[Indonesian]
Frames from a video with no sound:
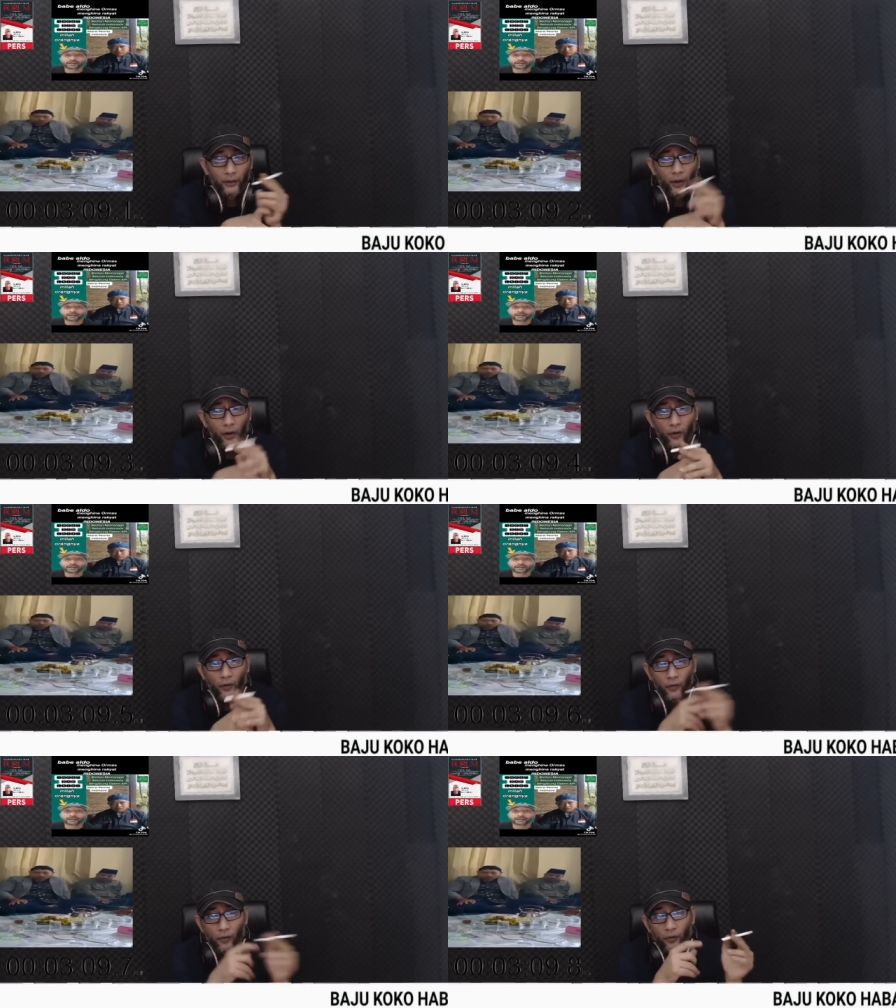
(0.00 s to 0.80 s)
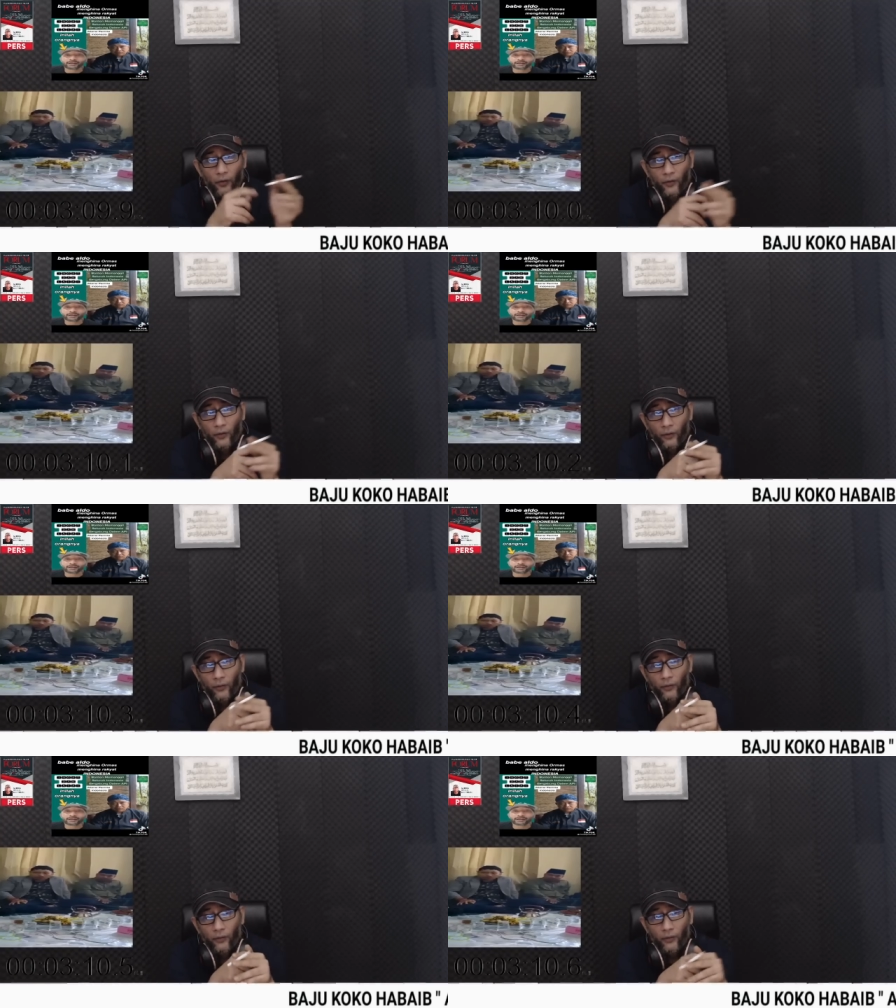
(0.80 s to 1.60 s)
No.
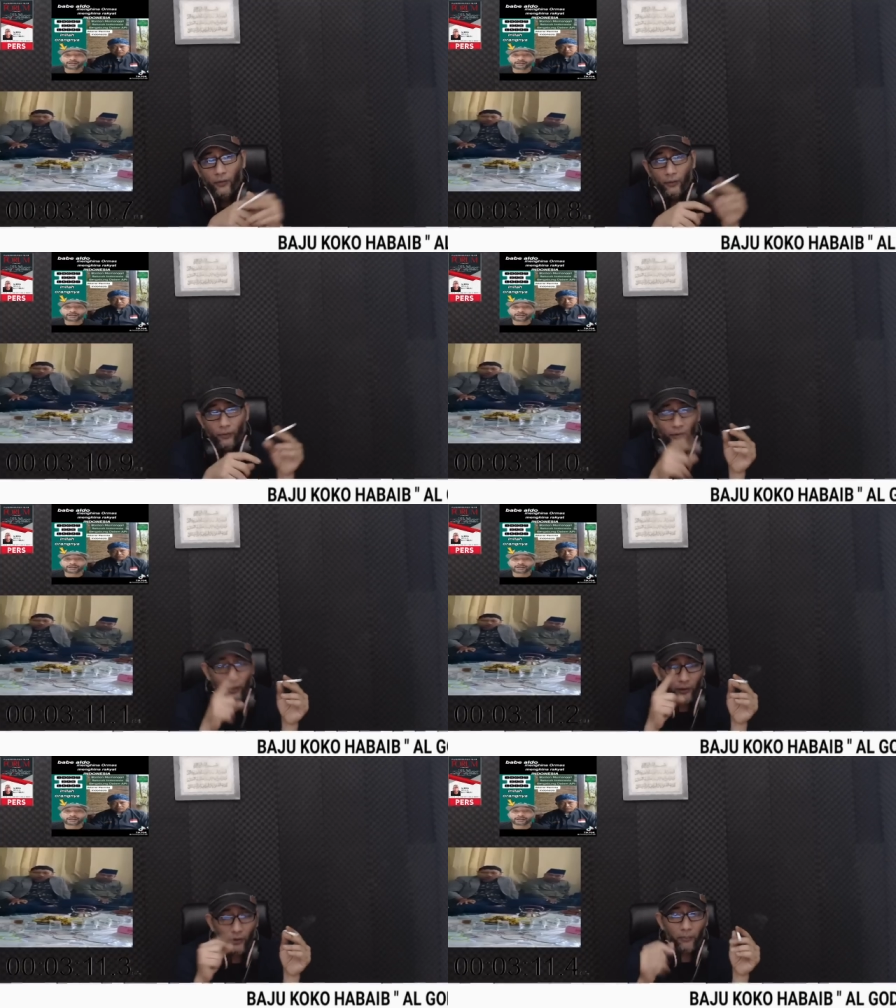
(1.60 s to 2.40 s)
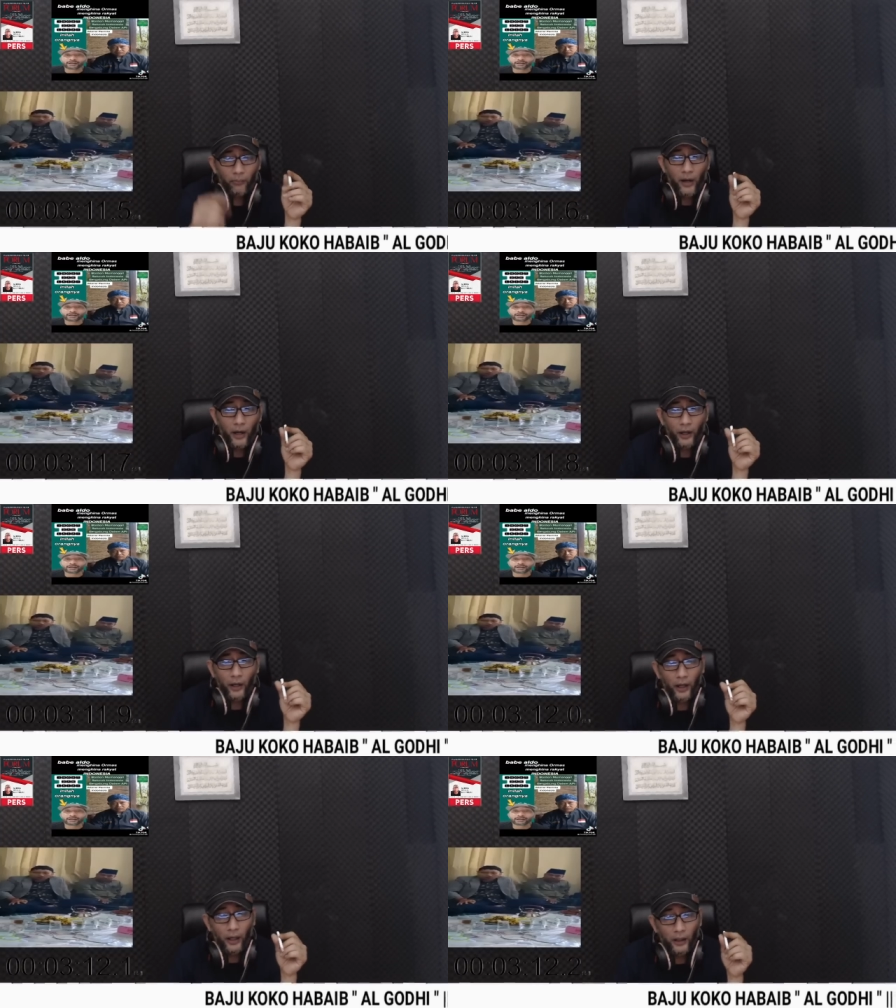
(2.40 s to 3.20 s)
Ini emang
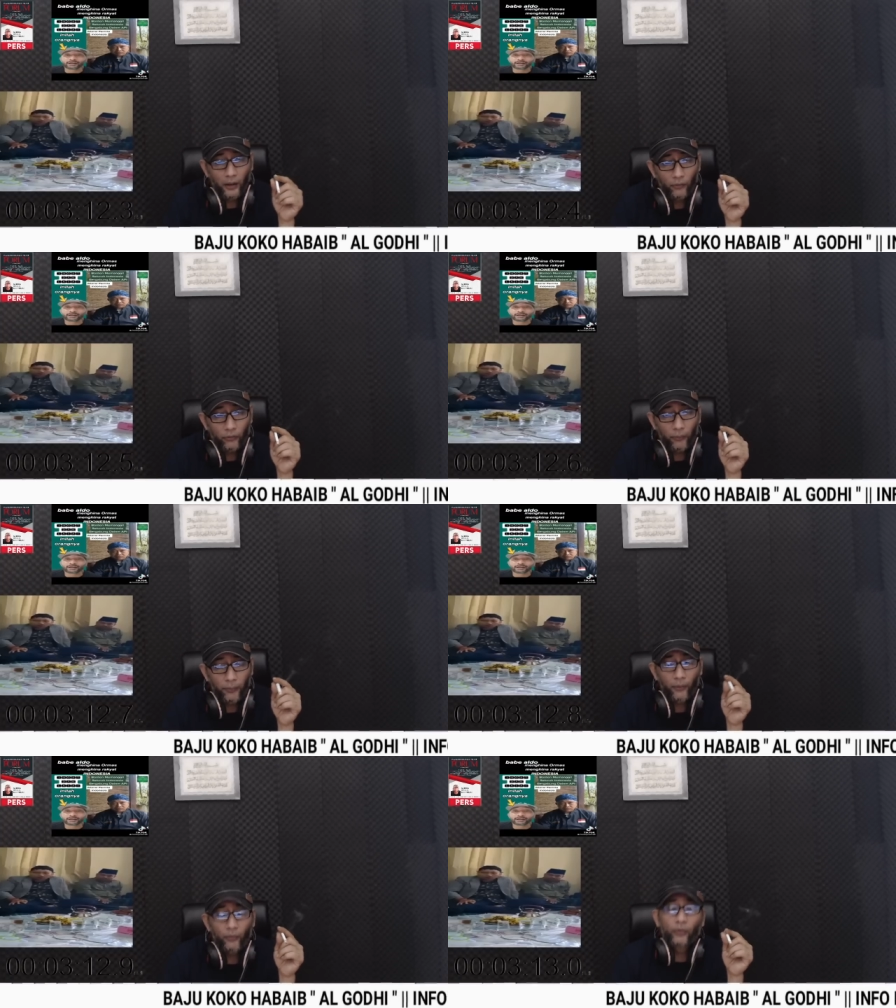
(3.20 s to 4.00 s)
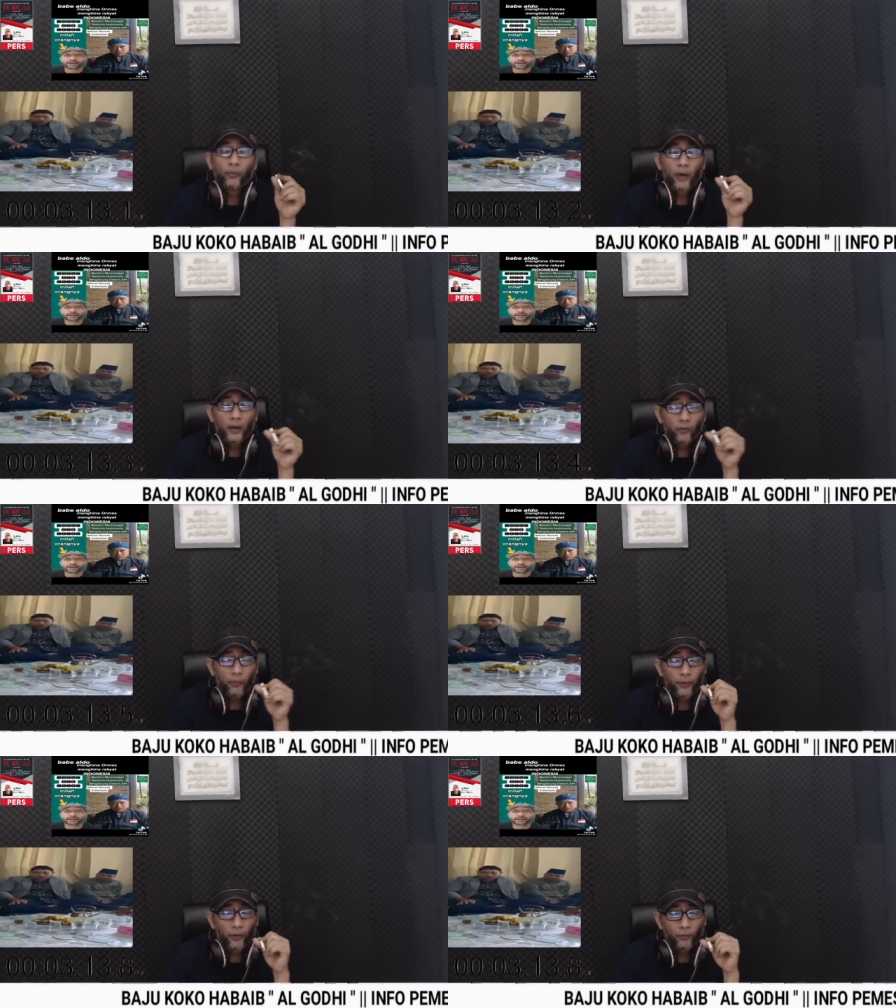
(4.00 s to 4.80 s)
kadang-kadang lucu cup ya udah tua
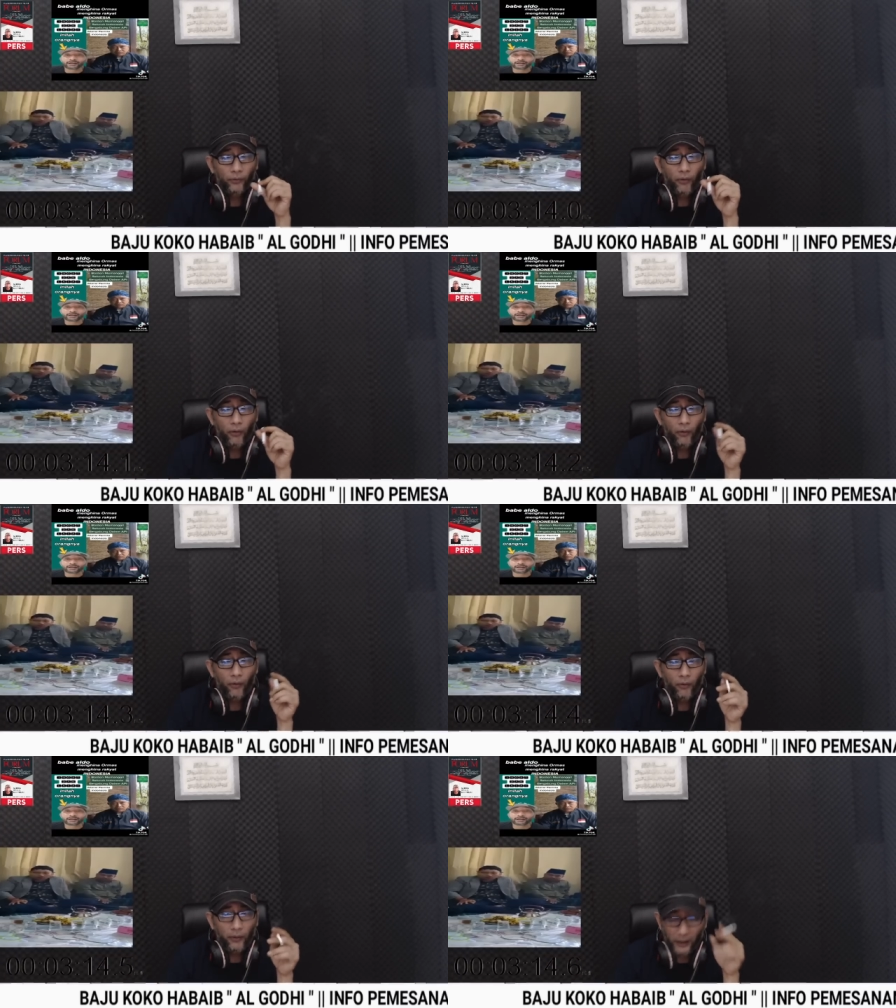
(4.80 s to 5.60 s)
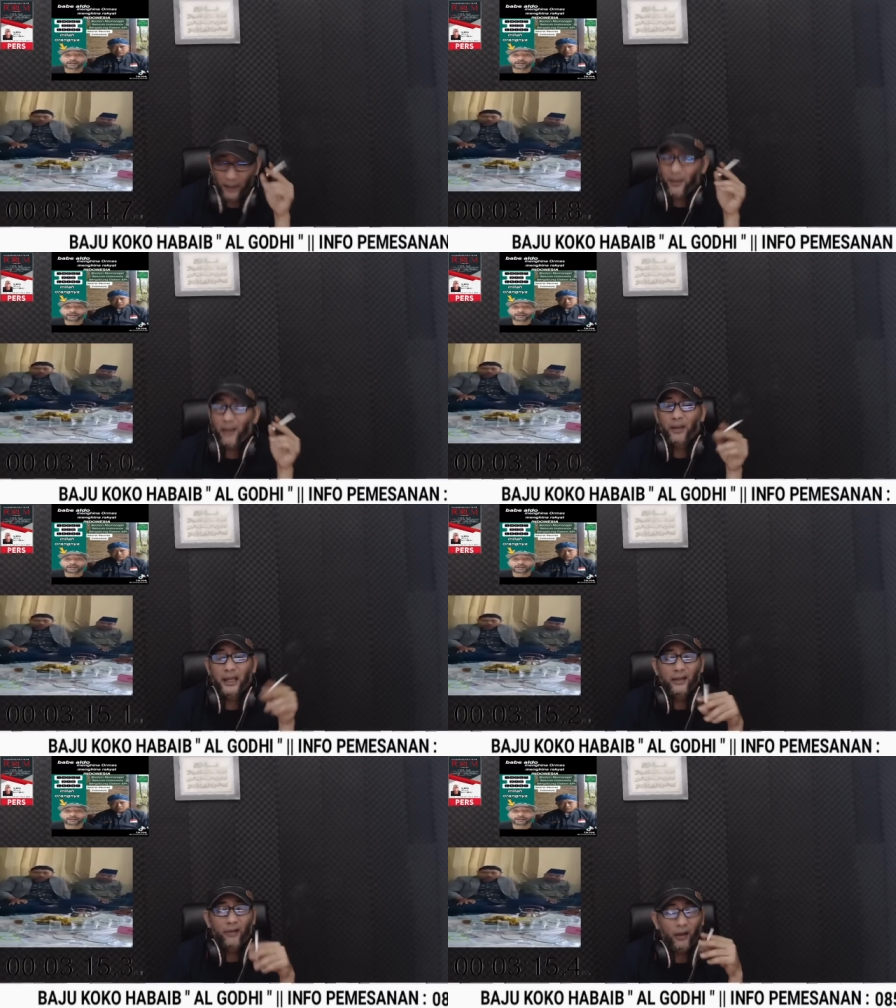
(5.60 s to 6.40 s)
cup ya Allah. Ya tapi ya
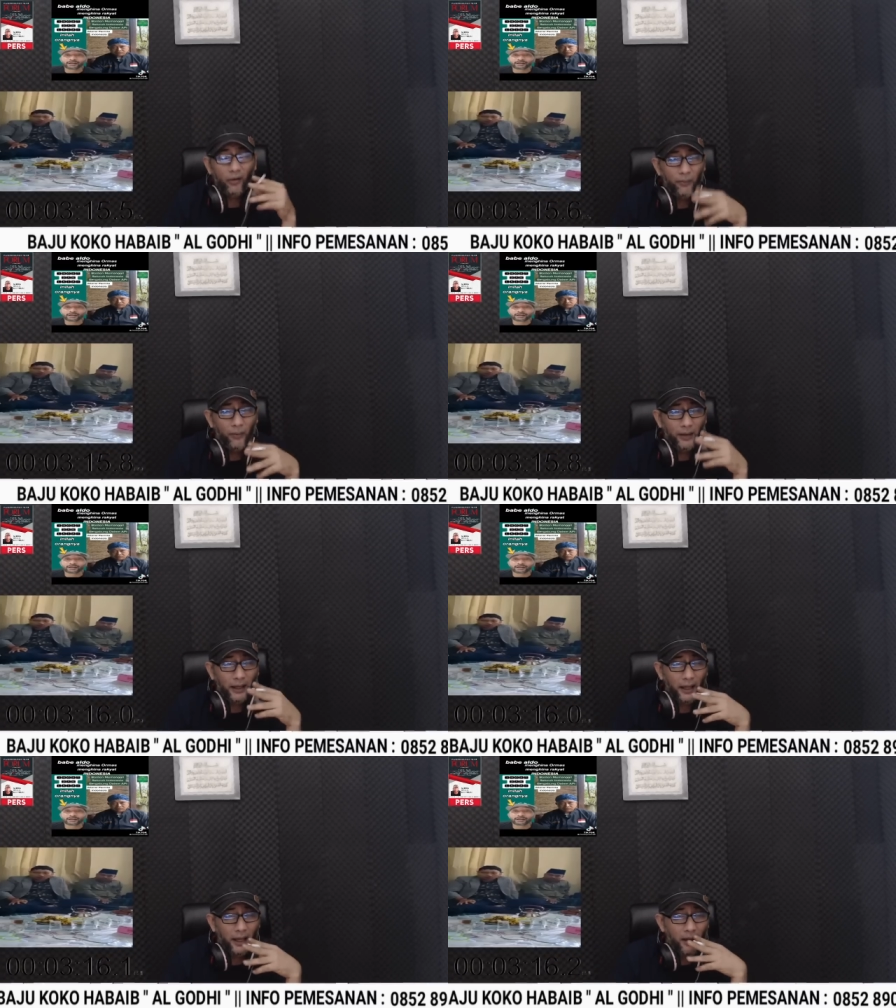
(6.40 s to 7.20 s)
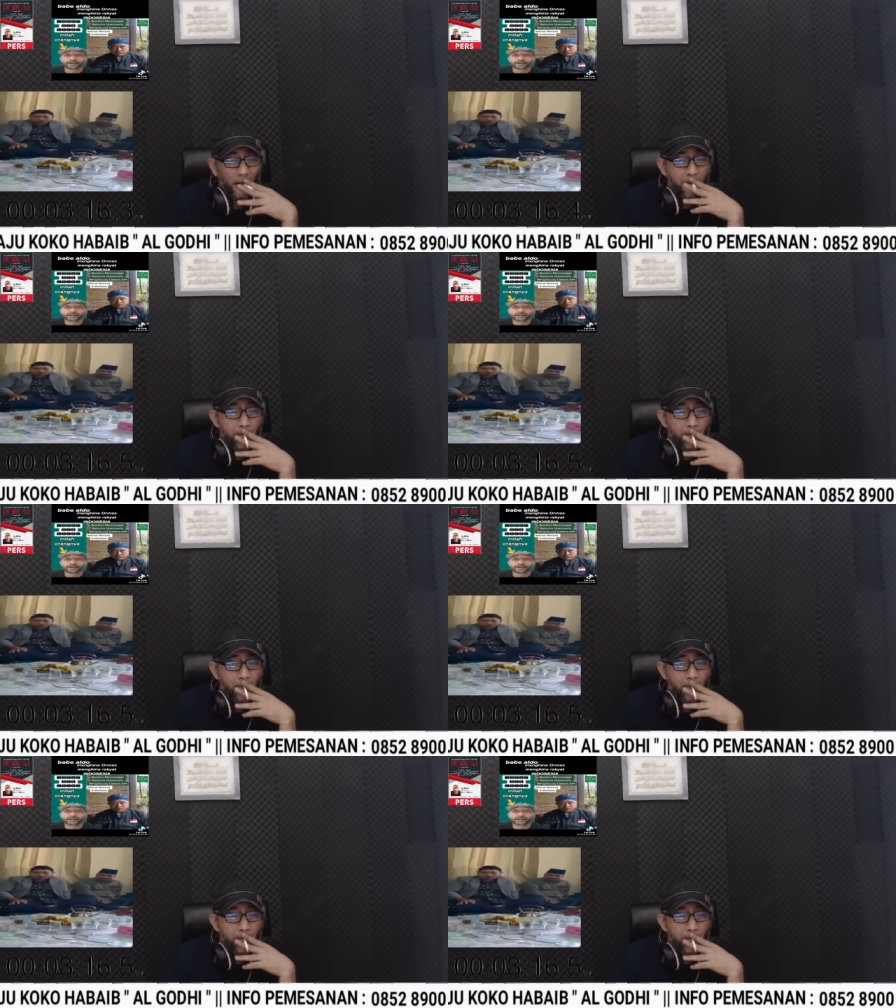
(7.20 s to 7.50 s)
begitulah kelompok mereka ya.